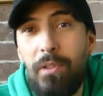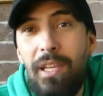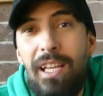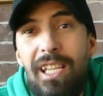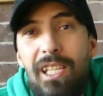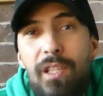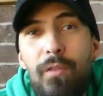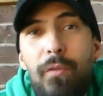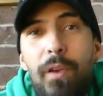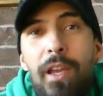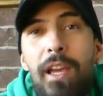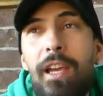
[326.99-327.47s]

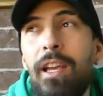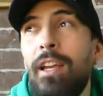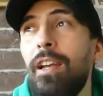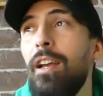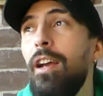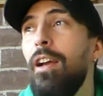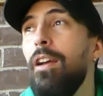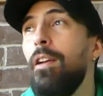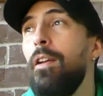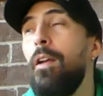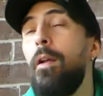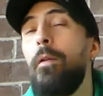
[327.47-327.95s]

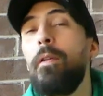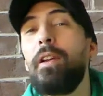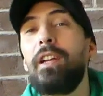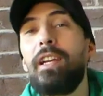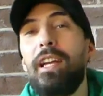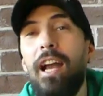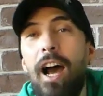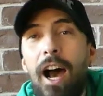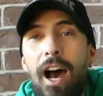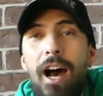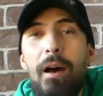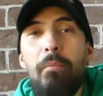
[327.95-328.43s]
Deswegen
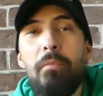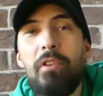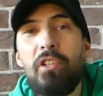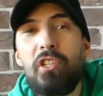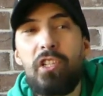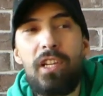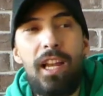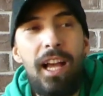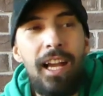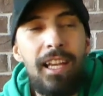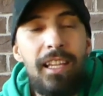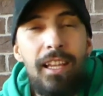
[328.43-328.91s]
kam
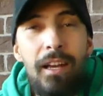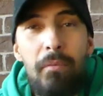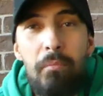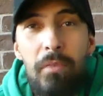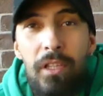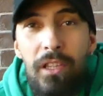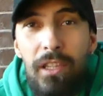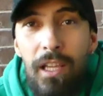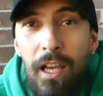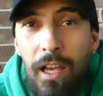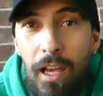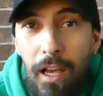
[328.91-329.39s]
ich leider
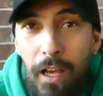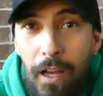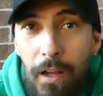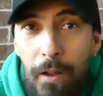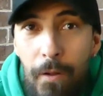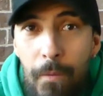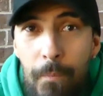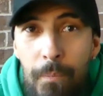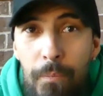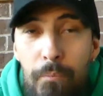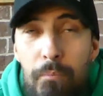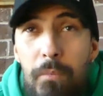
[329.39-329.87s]
mit der
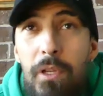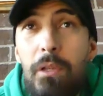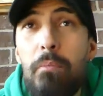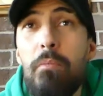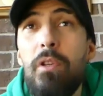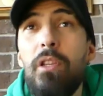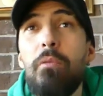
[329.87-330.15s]
mit,